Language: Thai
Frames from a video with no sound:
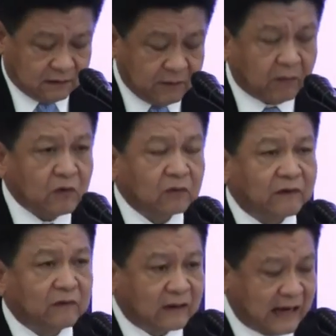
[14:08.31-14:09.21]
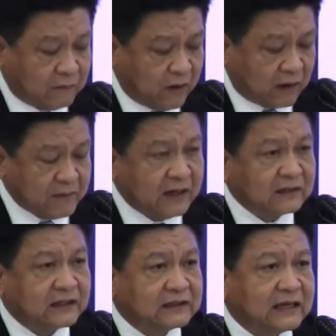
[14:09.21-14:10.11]
ที่ผมยกตะวันออกกลางบ่อยเขามีเรื่
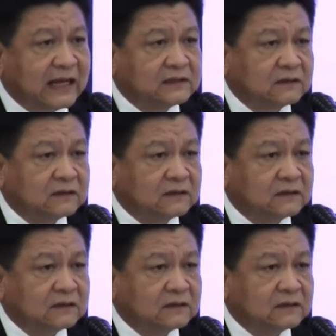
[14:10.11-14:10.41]
องศาสนา